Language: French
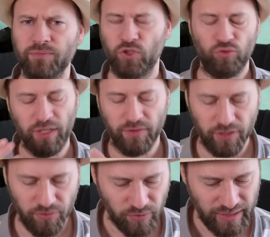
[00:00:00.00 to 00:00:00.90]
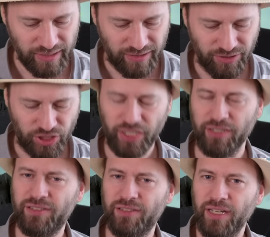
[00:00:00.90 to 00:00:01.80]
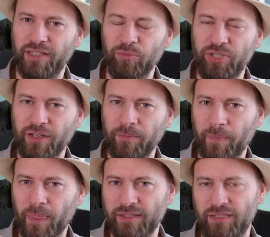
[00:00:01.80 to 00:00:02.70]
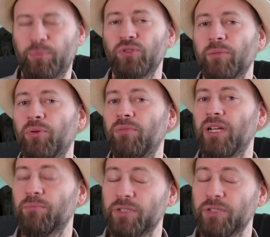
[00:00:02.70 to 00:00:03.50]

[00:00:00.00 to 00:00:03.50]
je vois avec les noms, Chériste, eh bien ça pose un problème,